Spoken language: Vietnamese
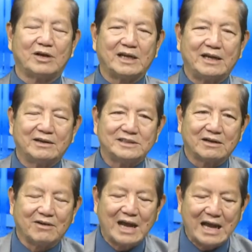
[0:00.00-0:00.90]
cuộc này nó
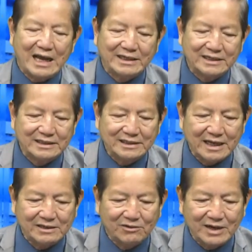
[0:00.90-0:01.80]
sẽ có hai cái
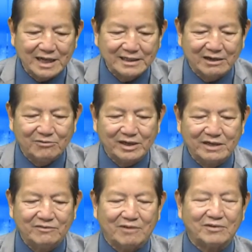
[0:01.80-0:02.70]
thái độ khác nhau, và
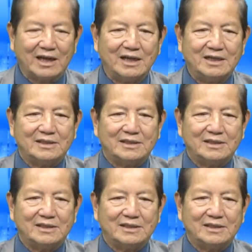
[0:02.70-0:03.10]
cái hy vọng là